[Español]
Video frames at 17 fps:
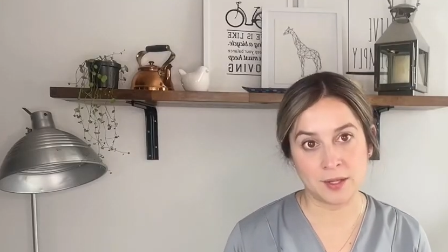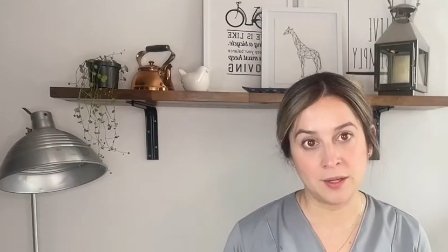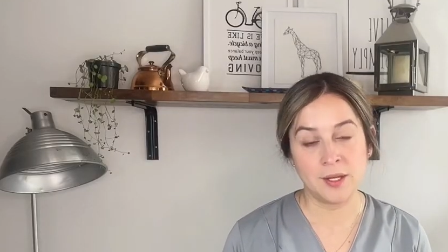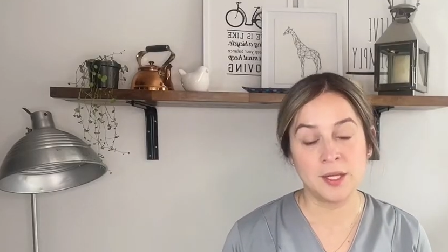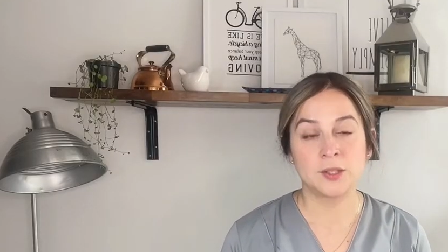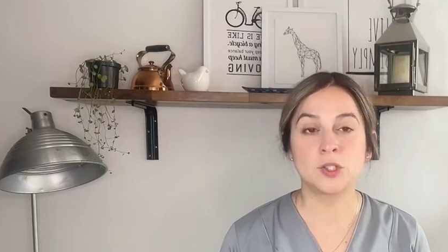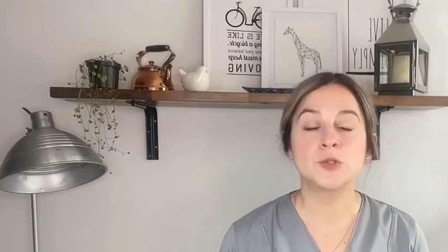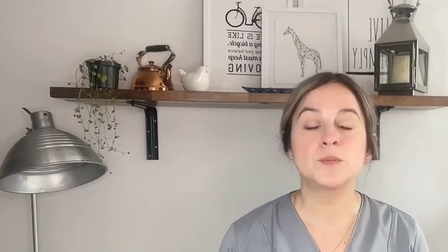
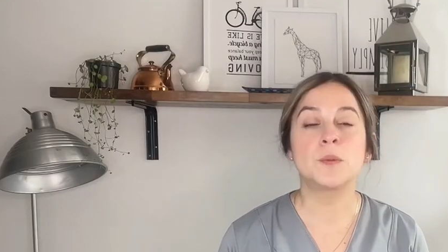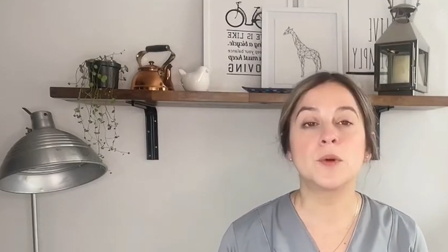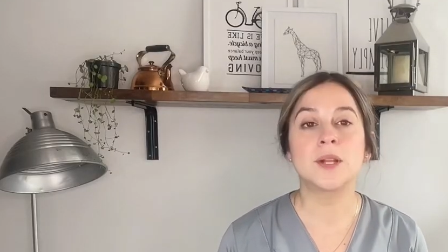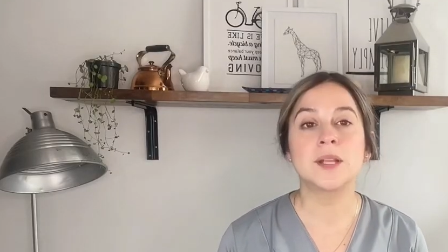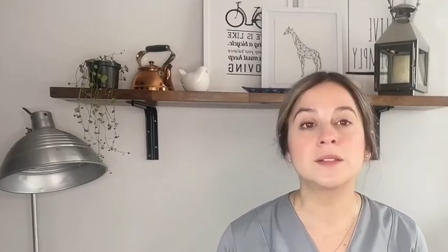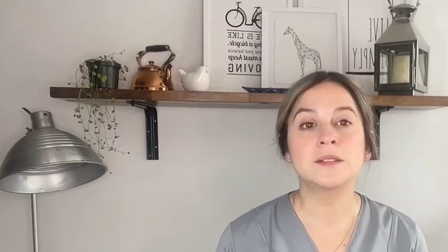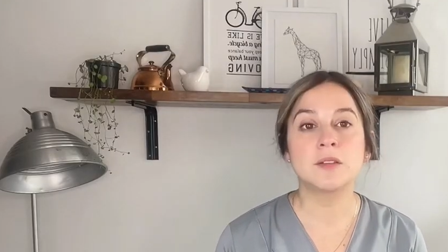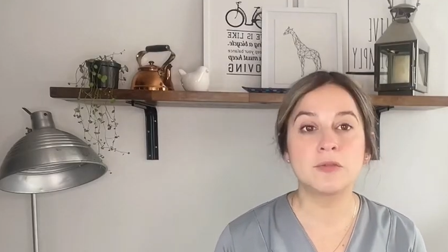Entonces, por
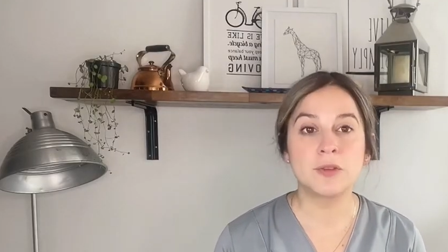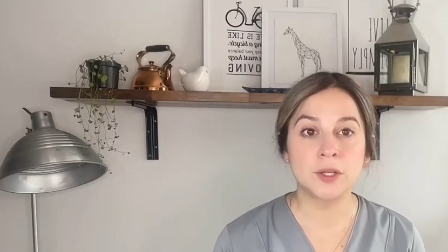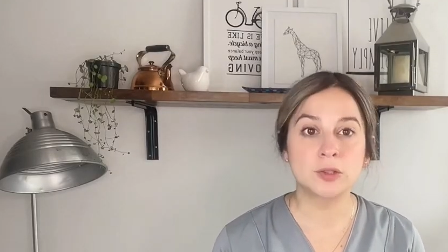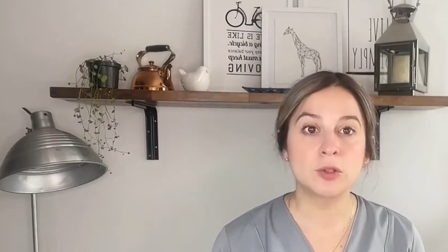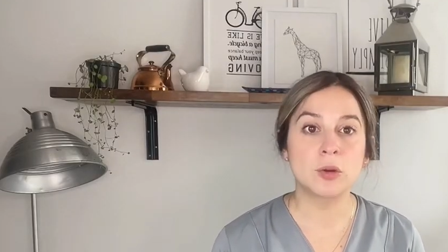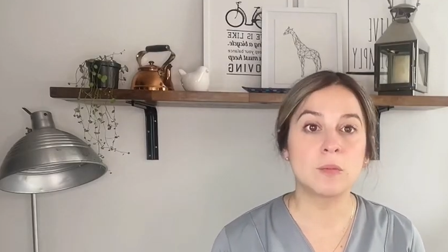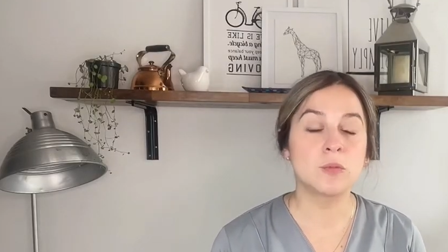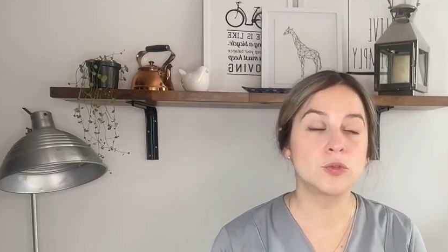este
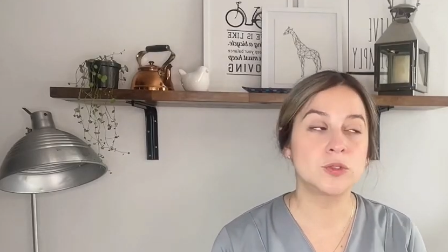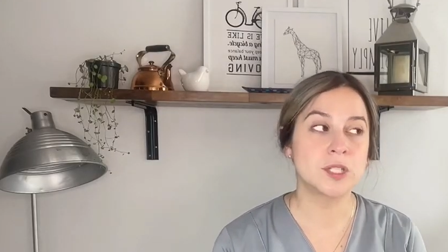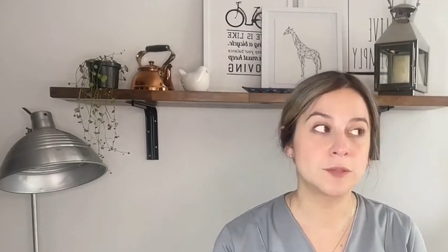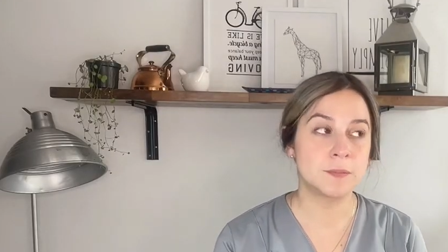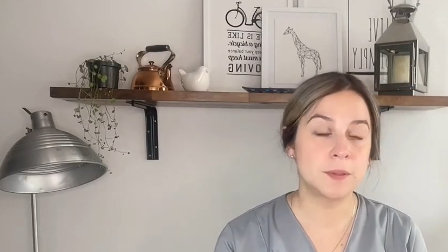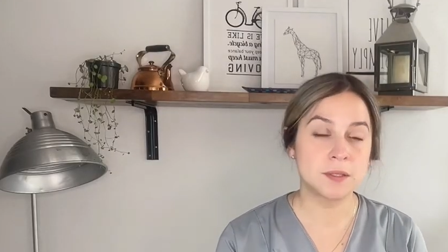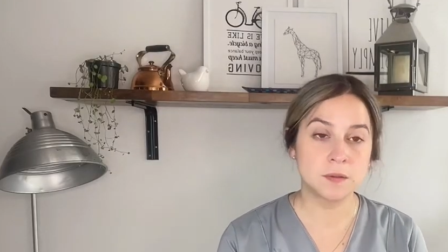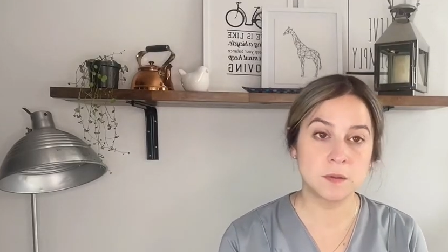efecto, muchas
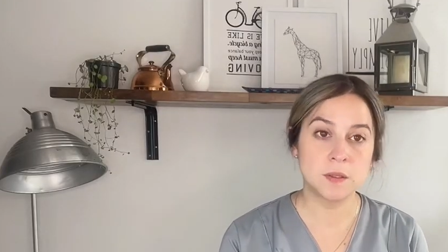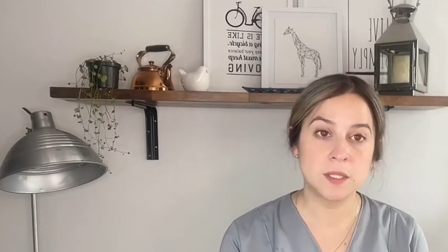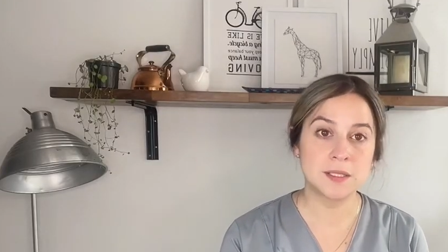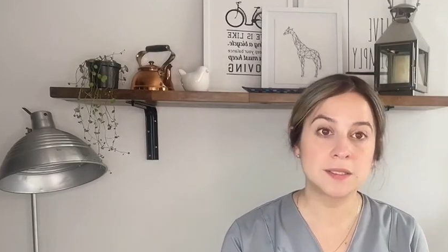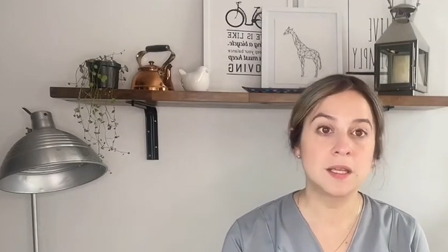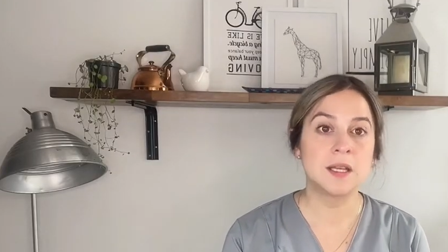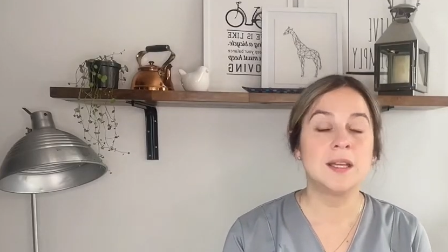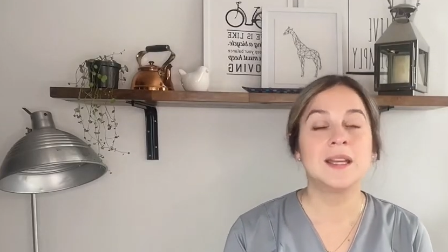personas